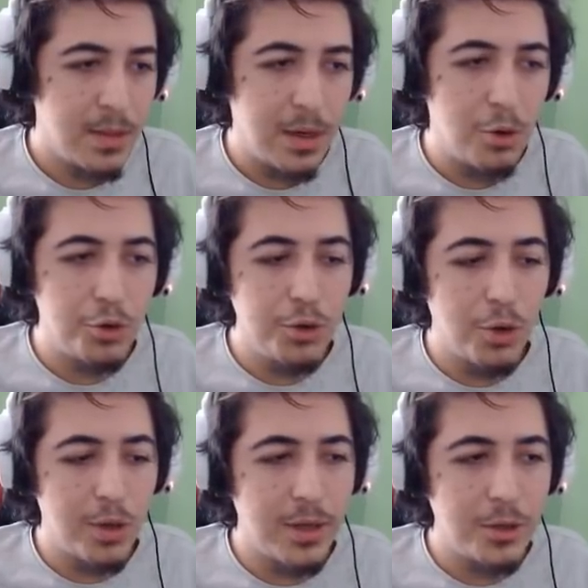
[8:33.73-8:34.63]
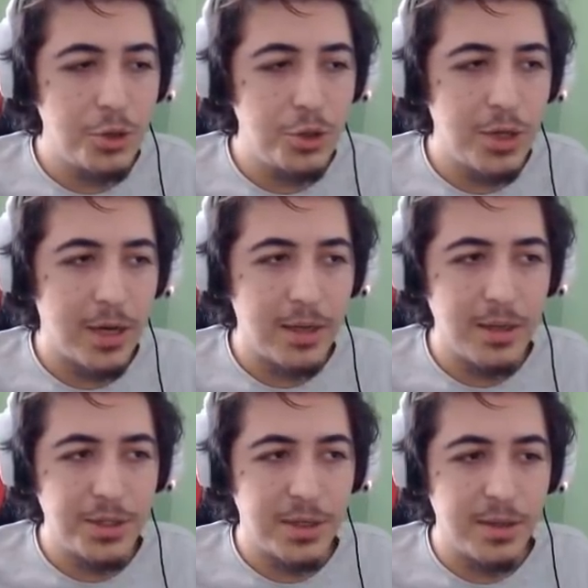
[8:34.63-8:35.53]
Ya Orun o kadar güçlü ki
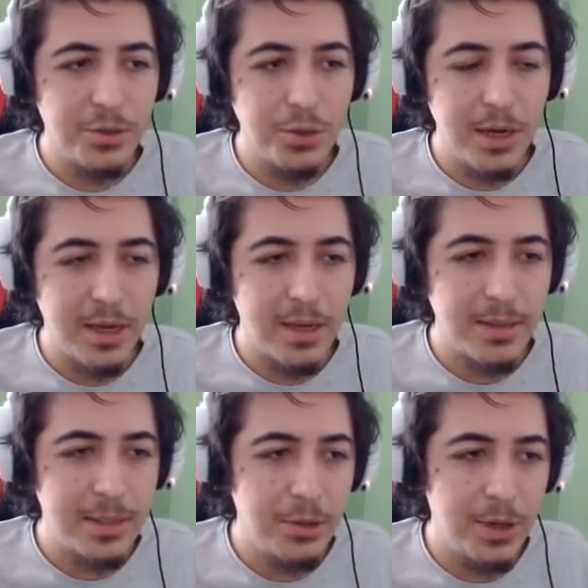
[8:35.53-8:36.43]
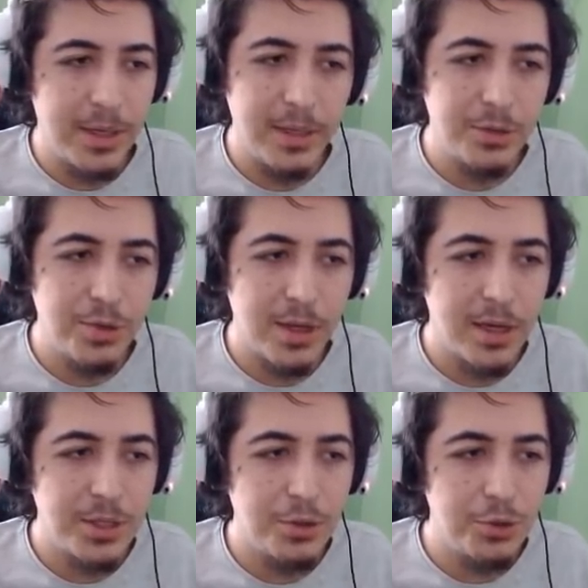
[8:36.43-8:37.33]
arkadaşlar. Nasıl direkt counterlıyor hani. Nasu'ya
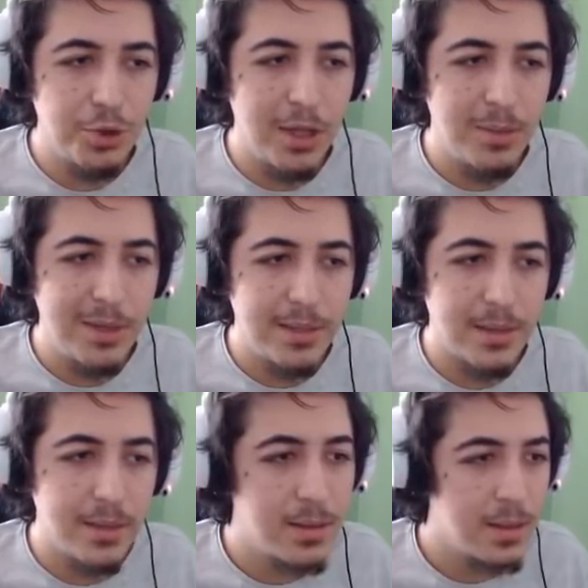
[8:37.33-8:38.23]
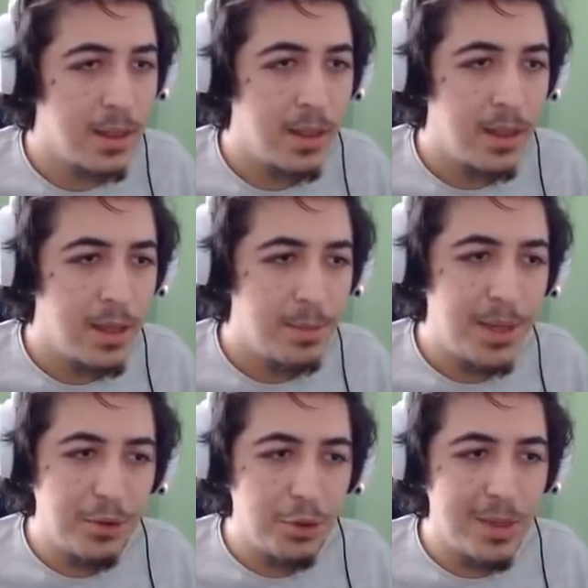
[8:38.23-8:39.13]
karşı Orun'u alabilirsiniz.
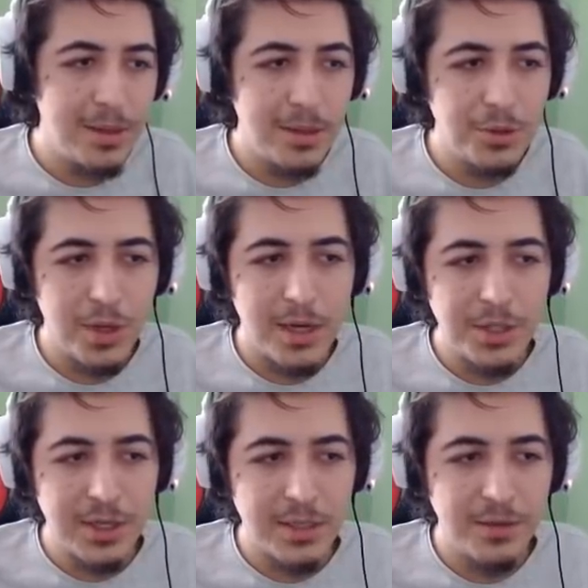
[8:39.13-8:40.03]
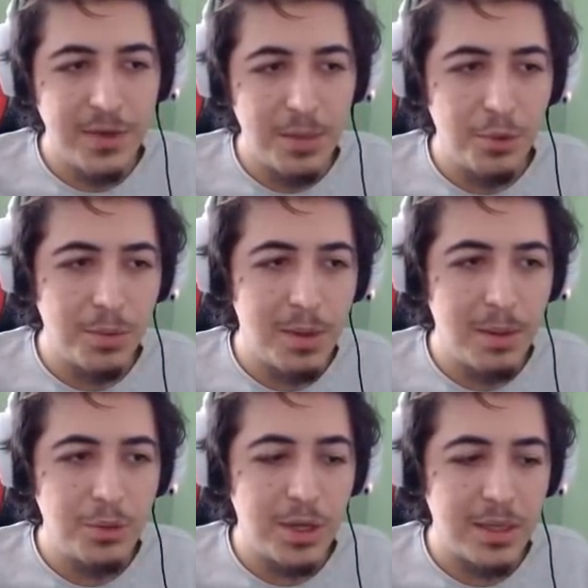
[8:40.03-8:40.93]
Ben normalde Nasu'ya karşı taktik vermiyorum
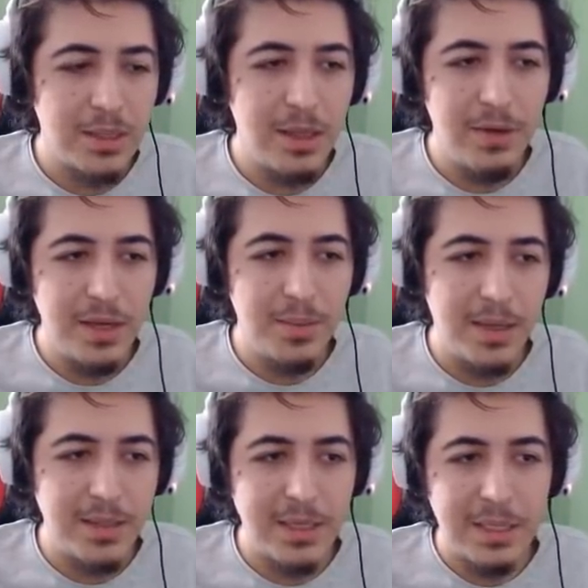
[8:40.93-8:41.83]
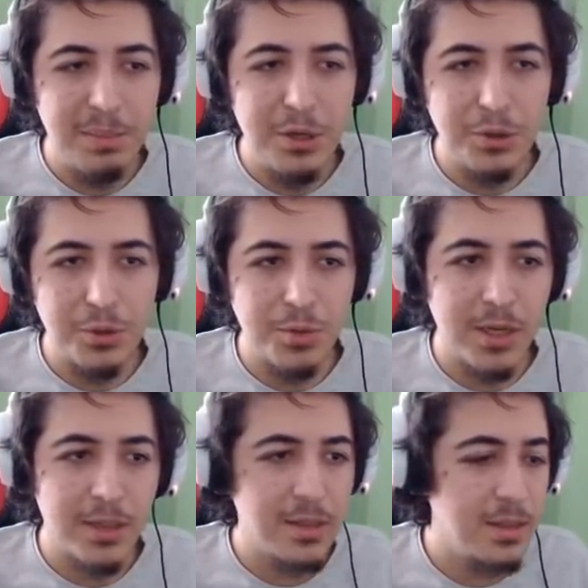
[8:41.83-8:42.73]
ama bu taktiği de vereyim yani. Zaten biliyorsunuz bu
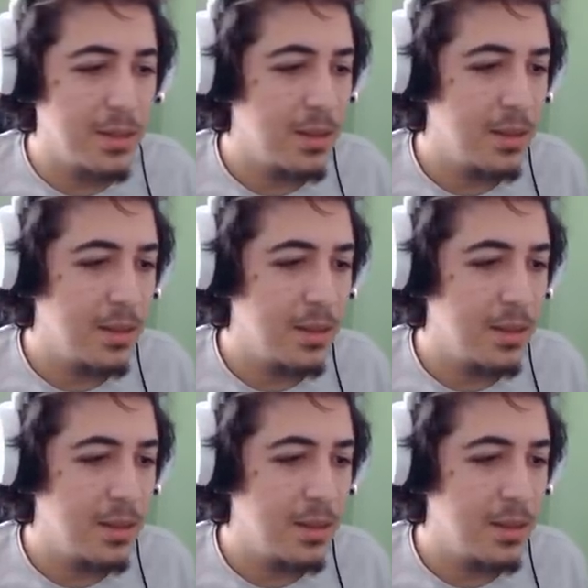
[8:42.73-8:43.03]
taktiği.